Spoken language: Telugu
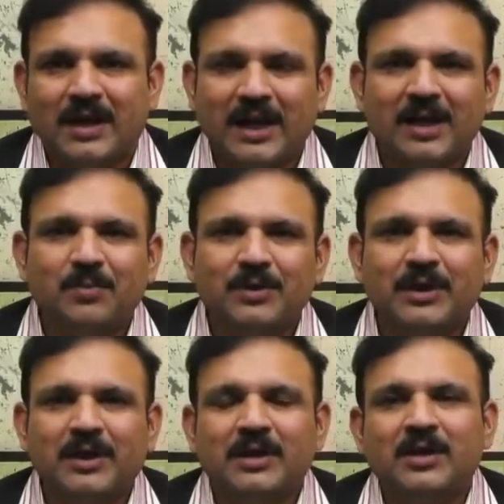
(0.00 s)

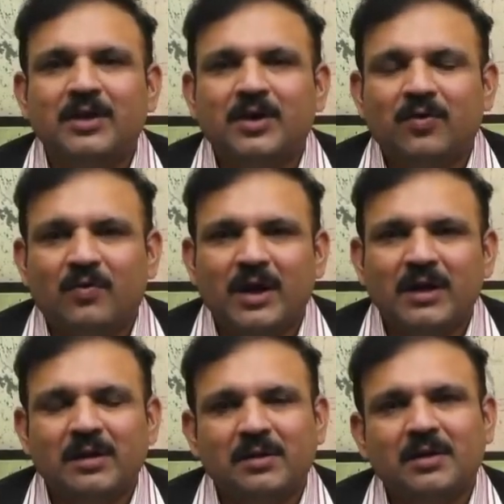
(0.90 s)
లేకపోతే
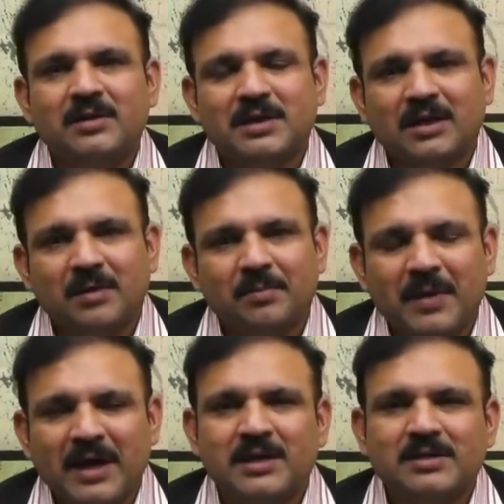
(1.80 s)
వారికి చక్కగా
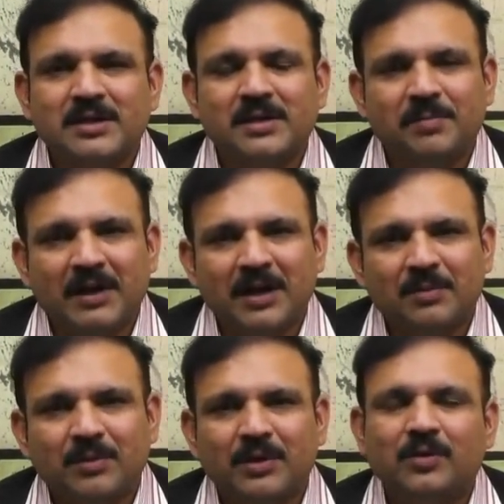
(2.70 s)
మ్యారేజ్ అయ్యి
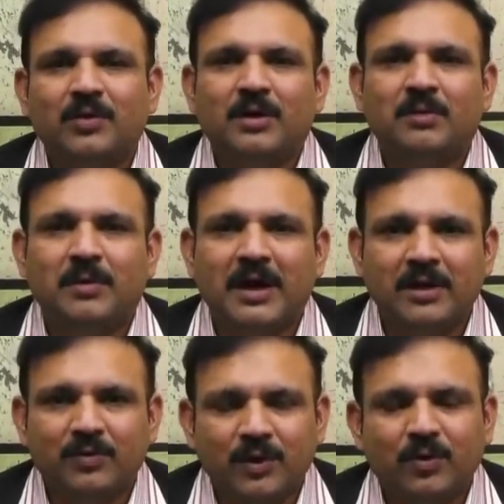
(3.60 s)
పెళ్ళం ఉండ కూడా
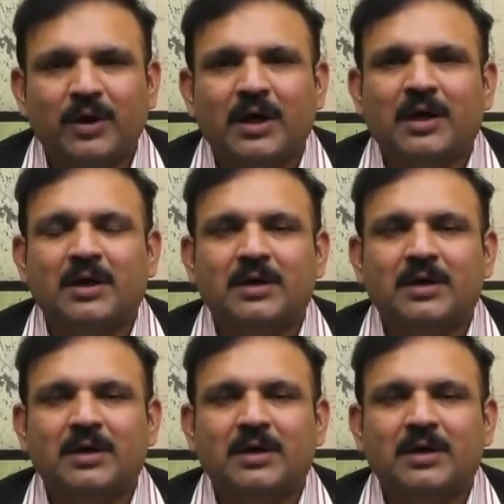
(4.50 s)
భార్య ఉండి కూడా